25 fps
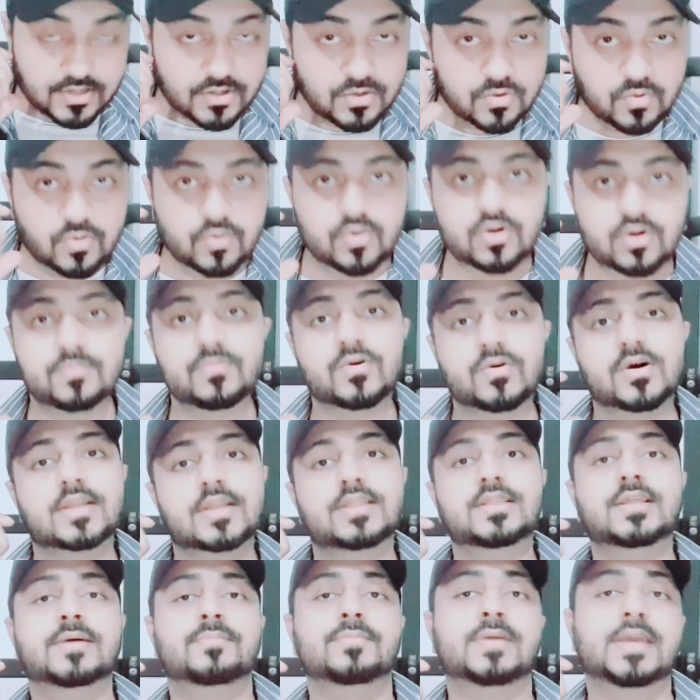नूर
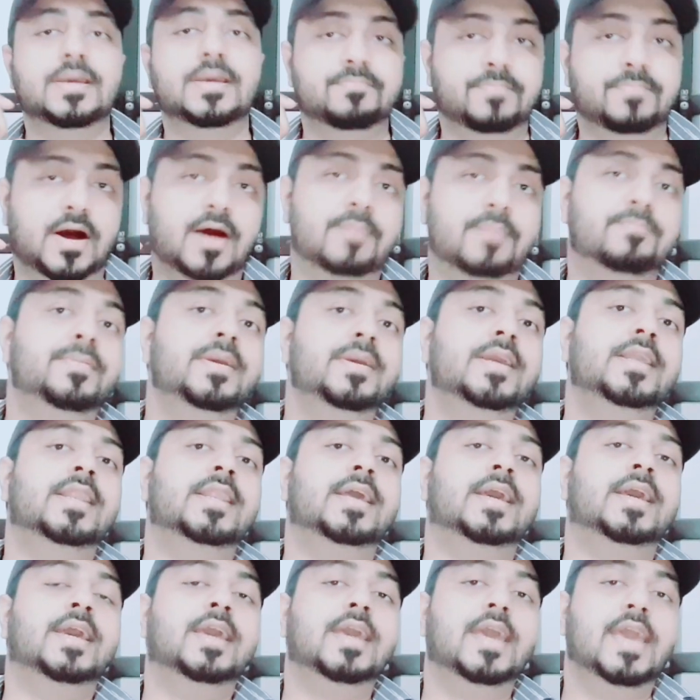मुकदम की भाभी
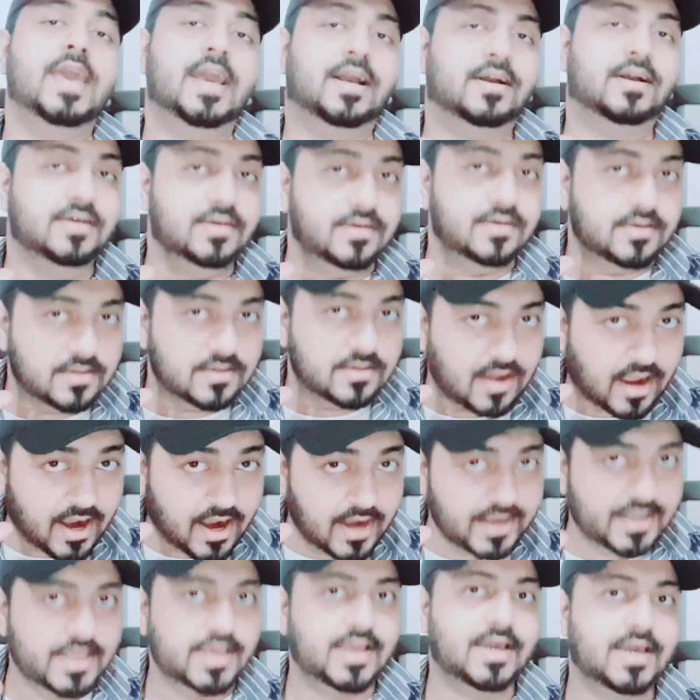ने एक
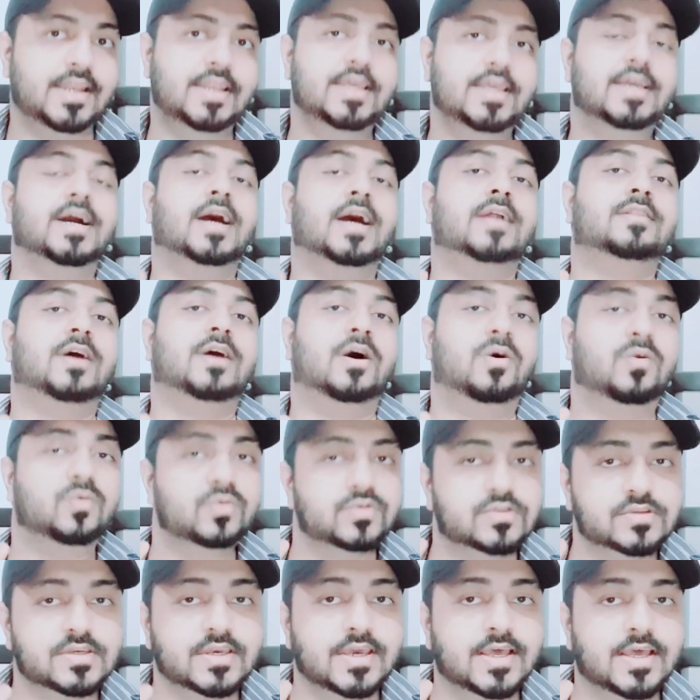आर्टिकल लिखा था
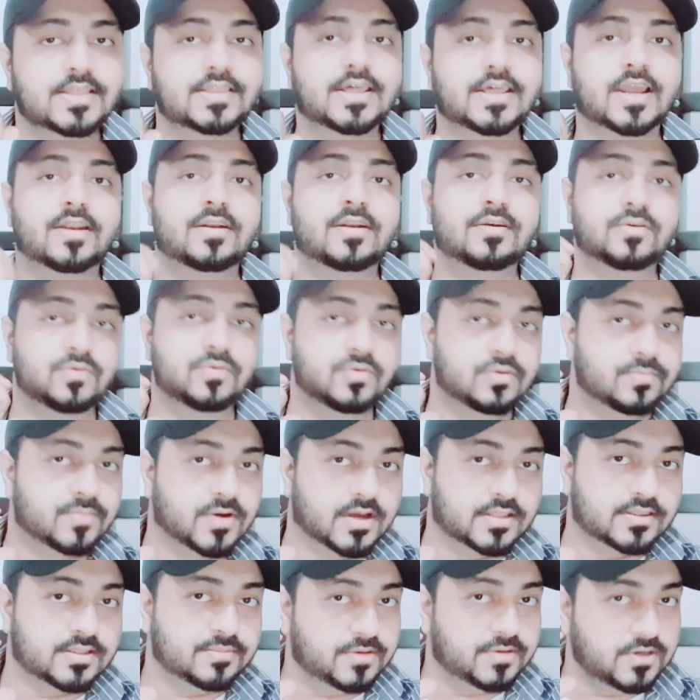उसके अंदर नूर
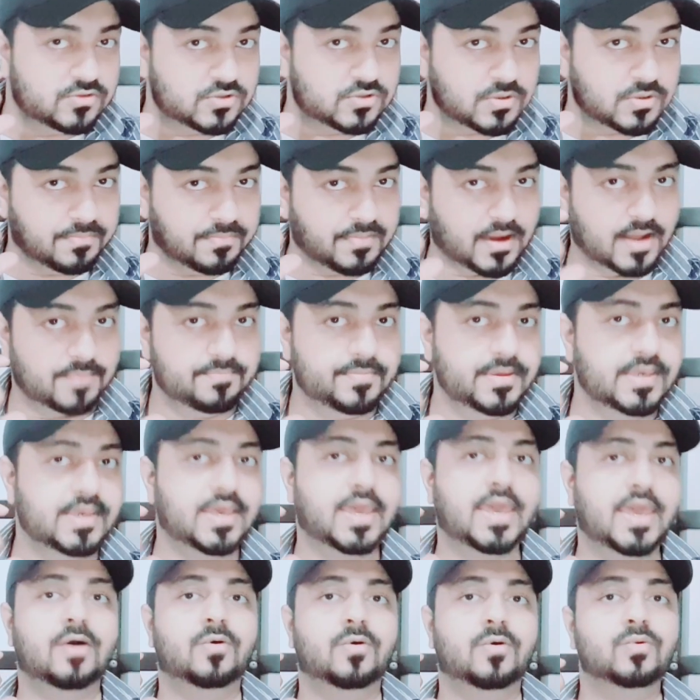मुकदम की जो भाभी
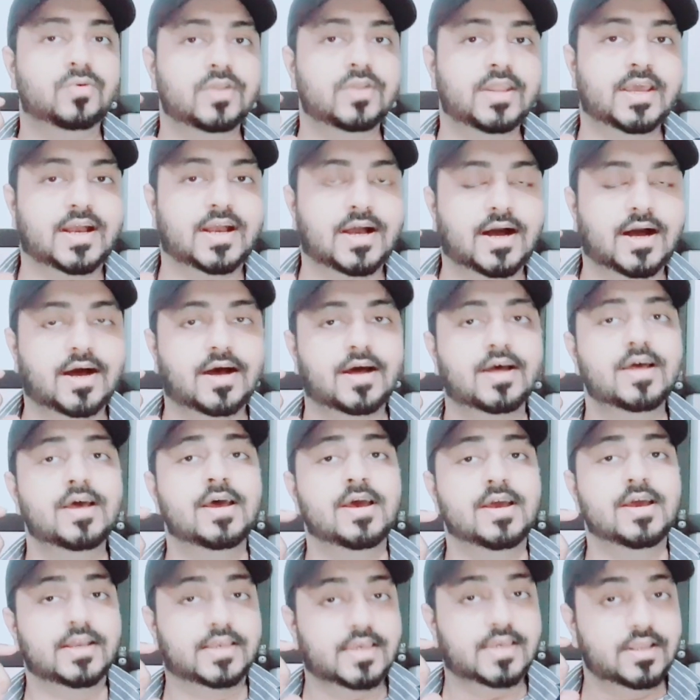हैं उन्होंने कहा
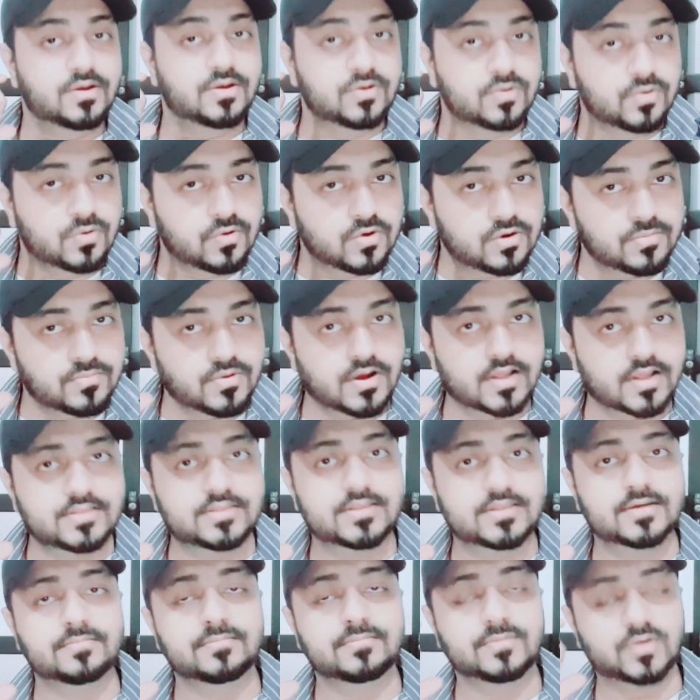कि नूर
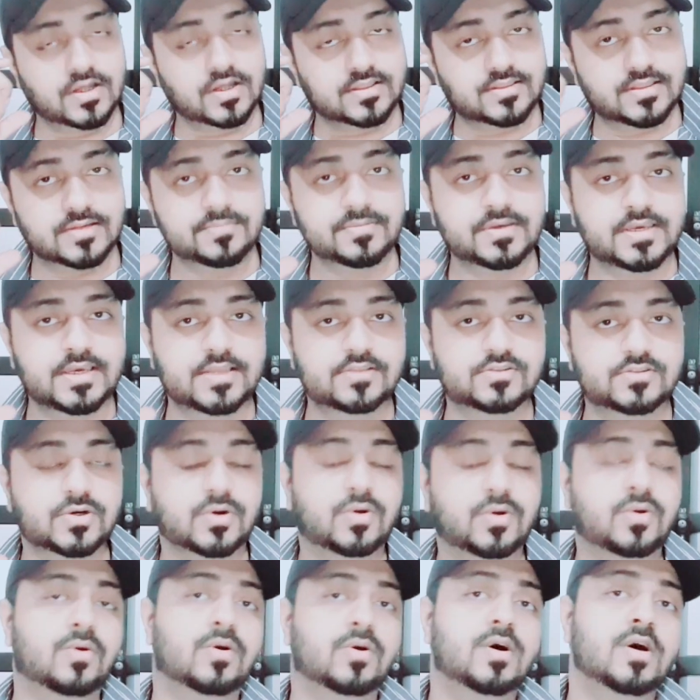मुकदम की
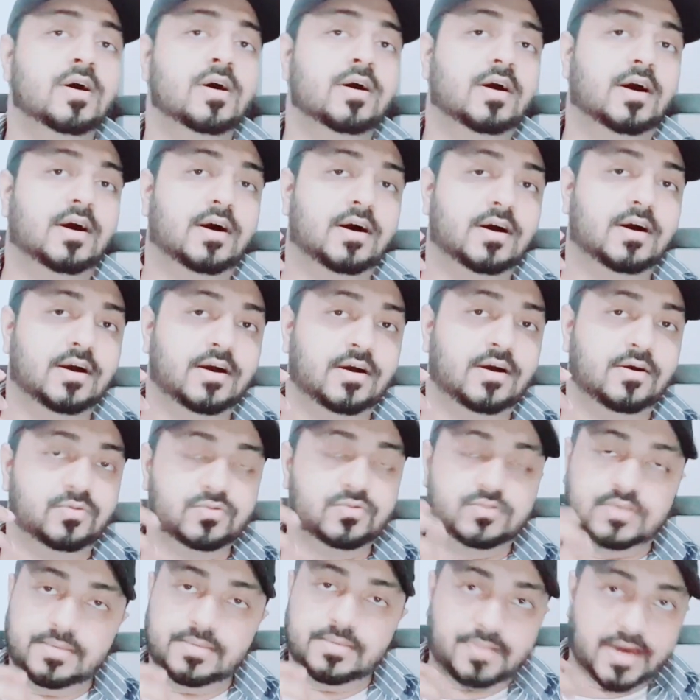जो
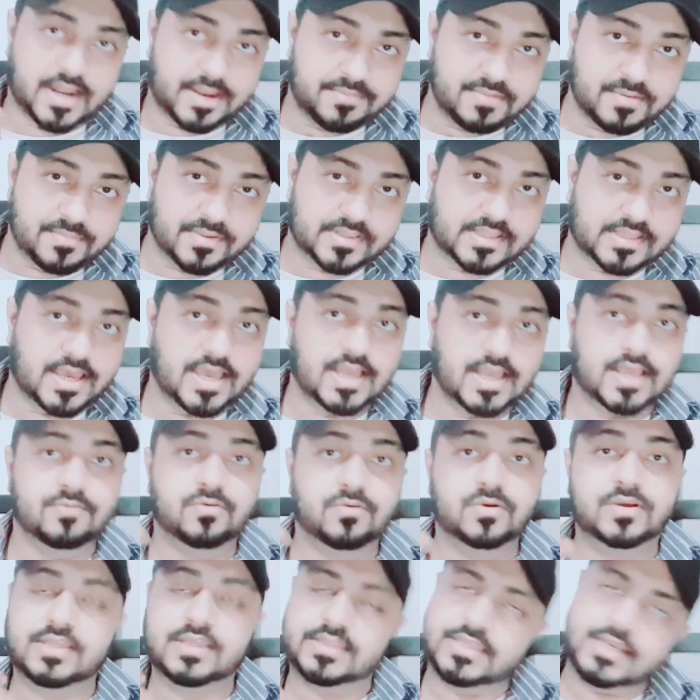उसके बारे में बताया कि
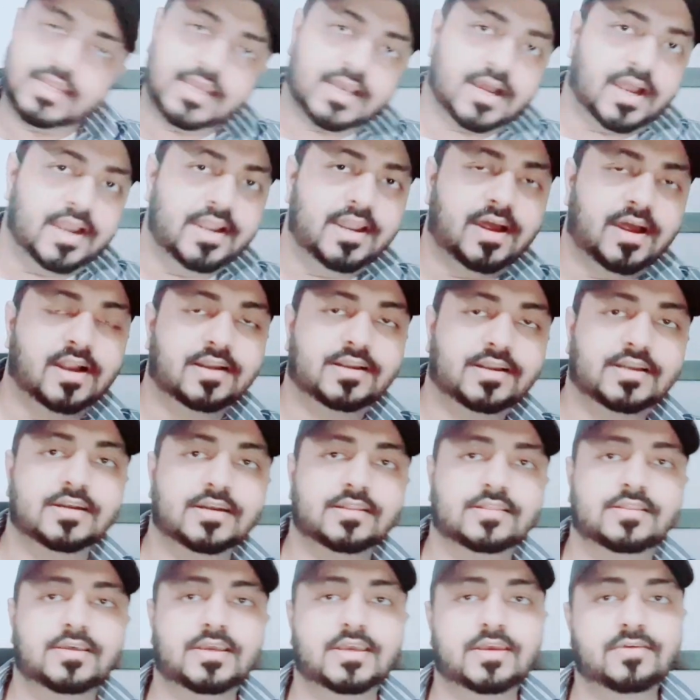वो कितनी काइंड
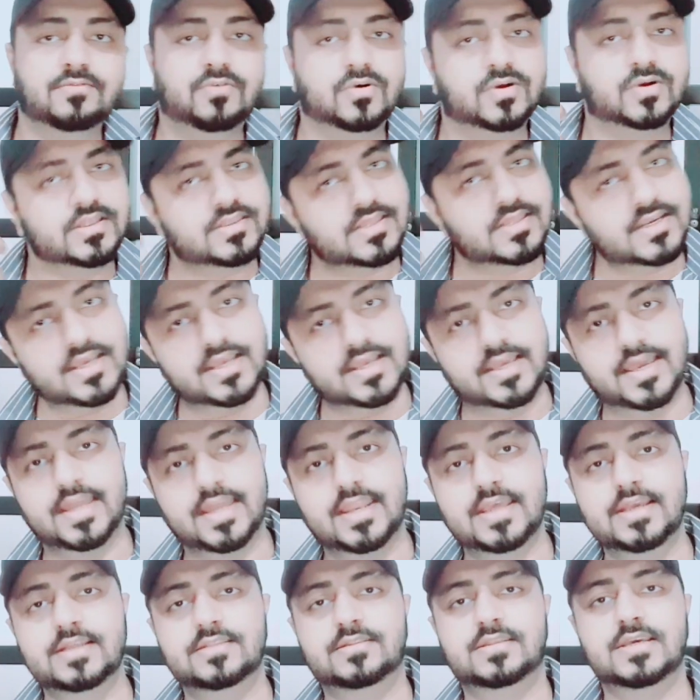हार्टेड थी वो कितनी
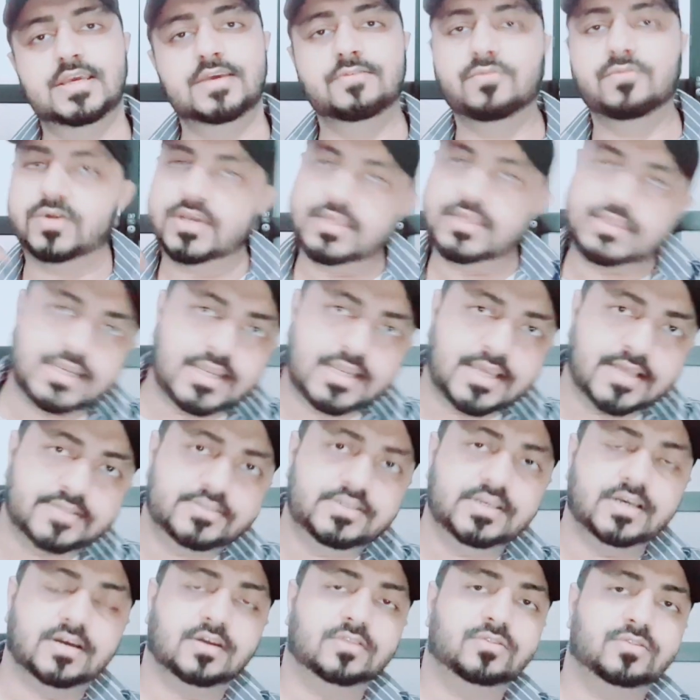केयरिंग थी वो कितनी
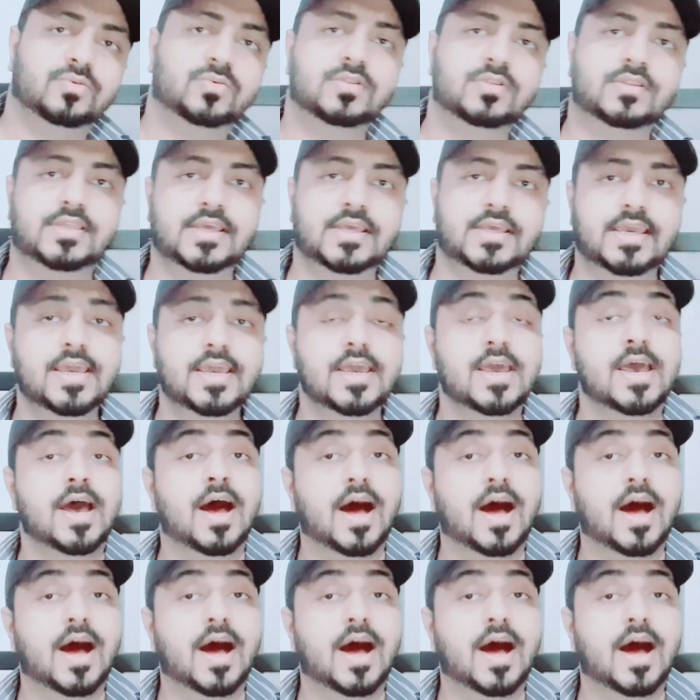अच्छी खतून थी